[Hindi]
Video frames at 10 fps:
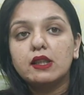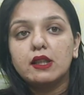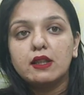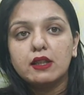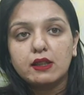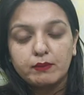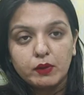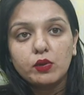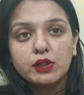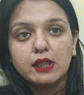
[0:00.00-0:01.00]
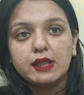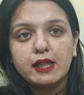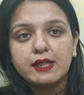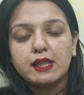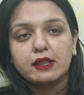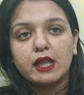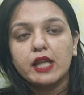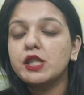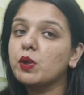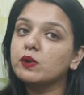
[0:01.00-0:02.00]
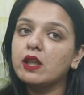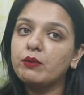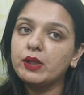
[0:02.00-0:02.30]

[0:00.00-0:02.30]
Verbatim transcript: रुखसती ले सकते हैं शो से